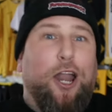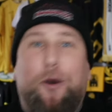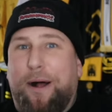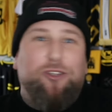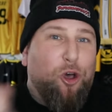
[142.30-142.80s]
kann
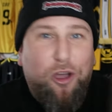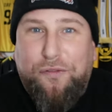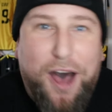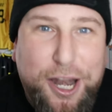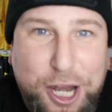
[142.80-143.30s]
noch mal
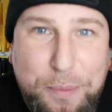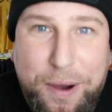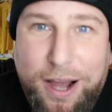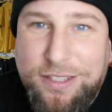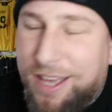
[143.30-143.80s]
zurückfahren in die
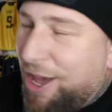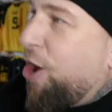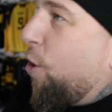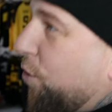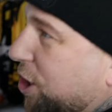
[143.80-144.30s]
Parks.
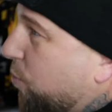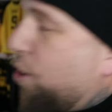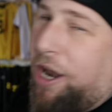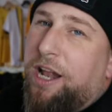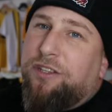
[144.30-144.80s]
Und ich
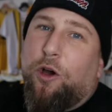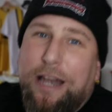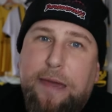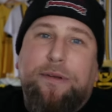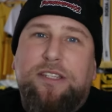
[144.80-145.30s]
würde das auch
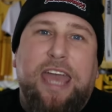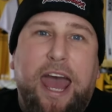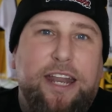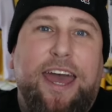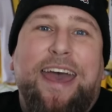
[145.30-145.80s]
liebens
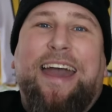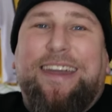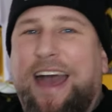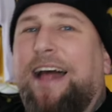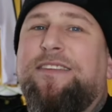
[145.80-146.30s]

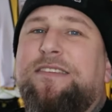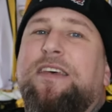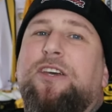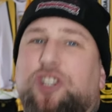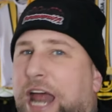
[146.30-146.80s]

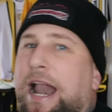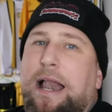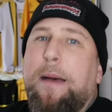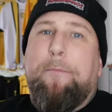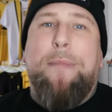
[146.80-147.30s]
ganz
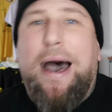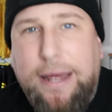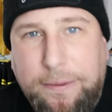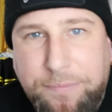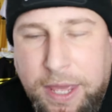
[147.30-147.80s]
schnell
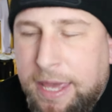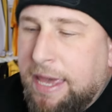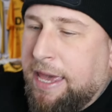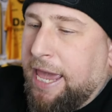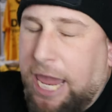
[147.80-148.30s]
machen.
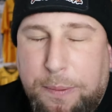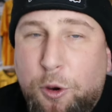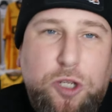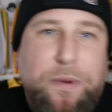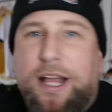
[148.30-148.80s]
Ich
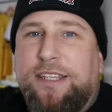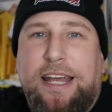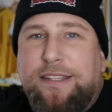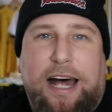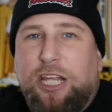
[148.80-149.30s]
muss mich das
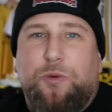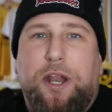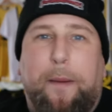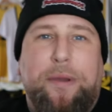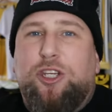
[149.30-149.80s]
jetzt alles
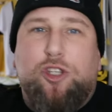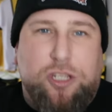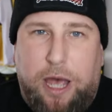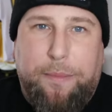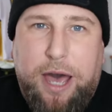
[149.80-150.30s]
wieder ein bisschen
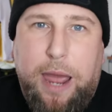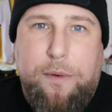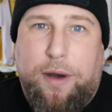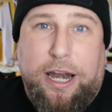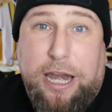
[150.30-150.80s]

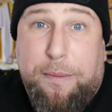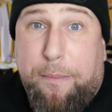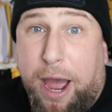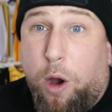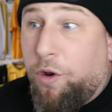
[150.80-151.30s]
zusammenreimen, weil ich
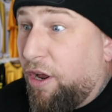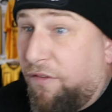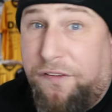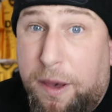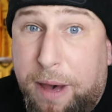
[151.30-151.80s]
nebenbei auch noch
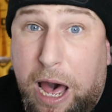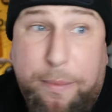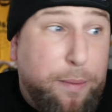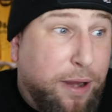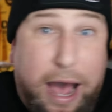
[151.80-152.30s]
eine Firma
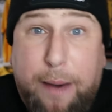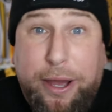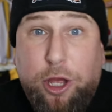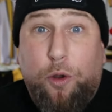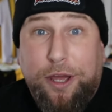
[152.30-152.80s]
habe, aber ich
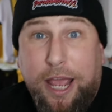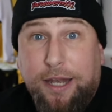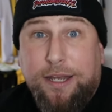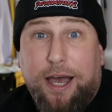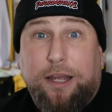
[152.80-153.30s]
arbeite auch noch
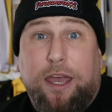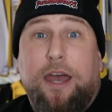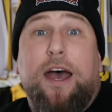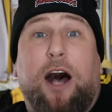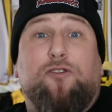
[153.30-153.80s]
jeden Tag.
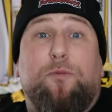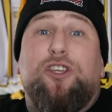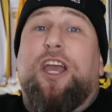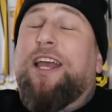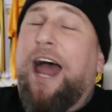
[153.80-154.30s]
Also
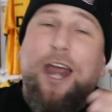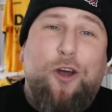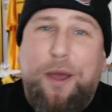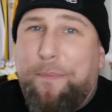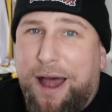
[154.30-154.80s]
muss ich eine kleine
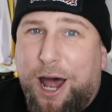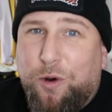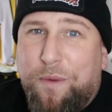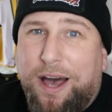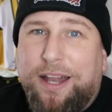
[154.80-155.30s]
neue
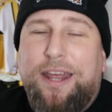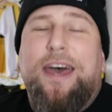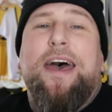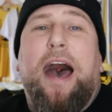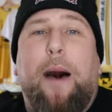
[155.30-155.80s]
Planung machen,
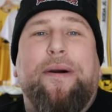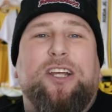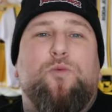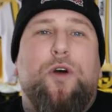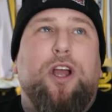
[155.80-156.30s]
aber
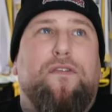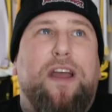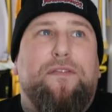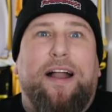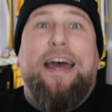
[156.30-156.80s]
das würde ich auf
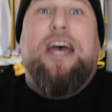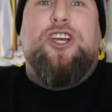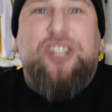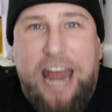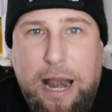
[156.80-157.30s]
jeden Fall
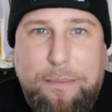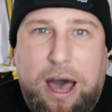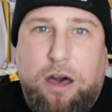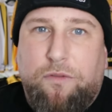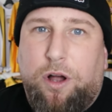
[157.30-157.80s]
schnell
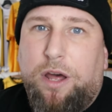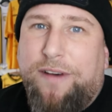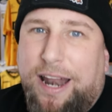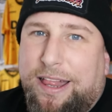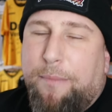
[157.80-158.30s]
machen wollen,
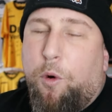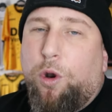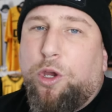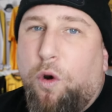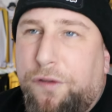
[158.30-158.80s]
weil der
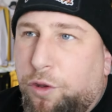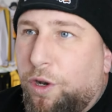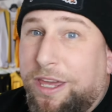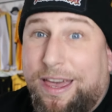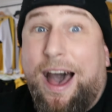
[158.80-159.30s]
Dämonikruf
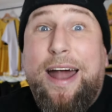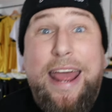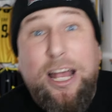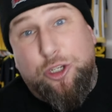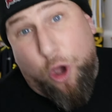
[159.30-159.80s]
natürlich gerade
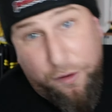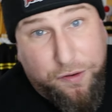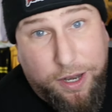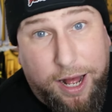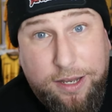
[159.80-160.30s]
erst
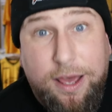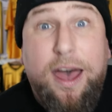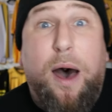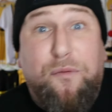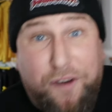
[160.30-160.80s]
geöffnet hat,
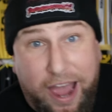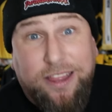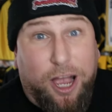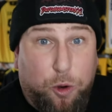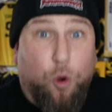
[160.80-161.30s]
am
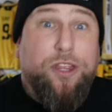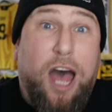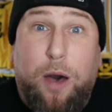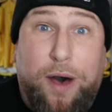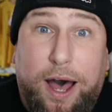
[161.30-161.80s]
Freitag, wo ich
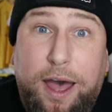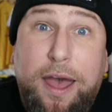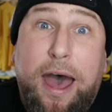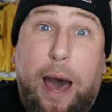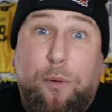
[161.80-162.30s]
da war,
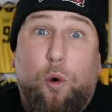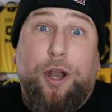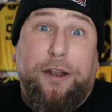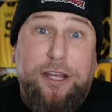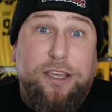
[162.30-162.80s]
aber wo
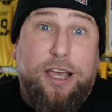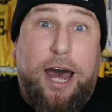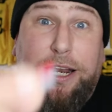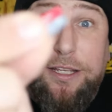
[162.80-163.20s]
dann diese gerade